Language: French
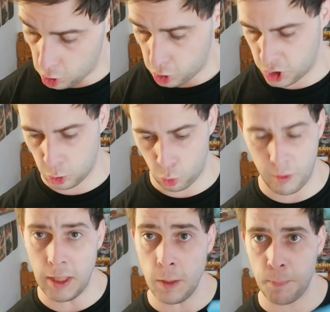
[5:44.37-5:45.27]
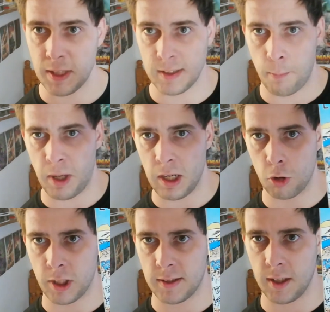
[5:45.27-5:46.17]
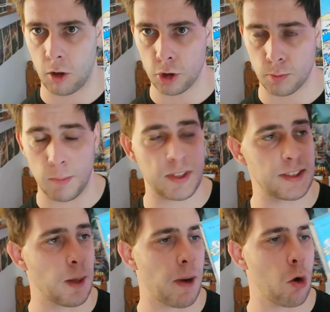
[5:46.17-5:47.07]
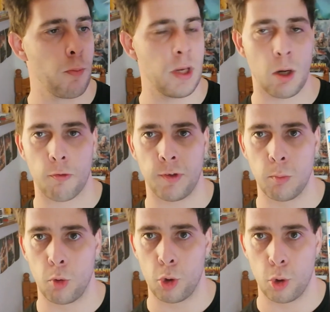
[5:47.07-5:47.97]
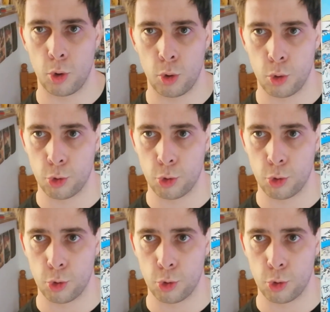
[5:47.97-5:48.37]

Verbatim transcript: J'ai trouvé hyper sympa l'enquête corse, même si c'est pas le meilleur film euh,